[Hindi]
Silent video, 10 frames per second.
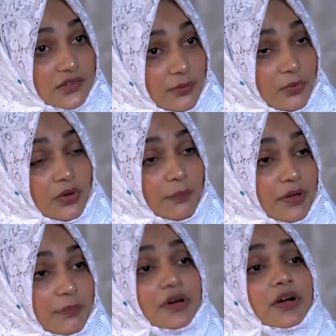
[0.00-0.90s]
सब लोग
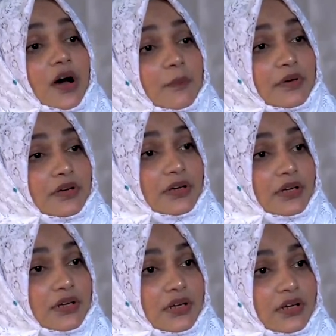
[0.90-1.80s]
अपना अपना काम कर
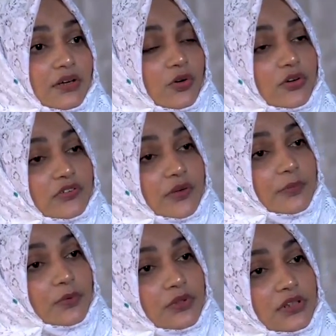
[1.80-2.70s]
रहे हैं और
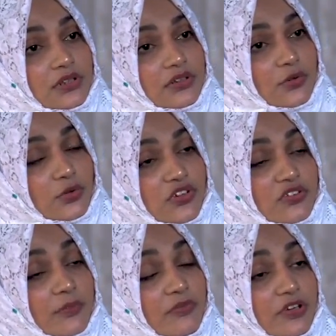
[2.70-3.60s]
सब खुद खुद से
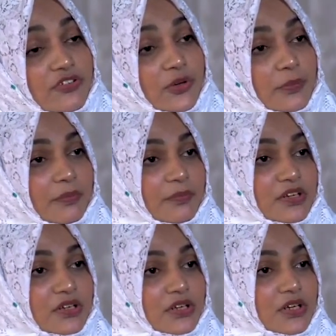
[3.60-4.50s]
सब व्हील चेयर पर अपनी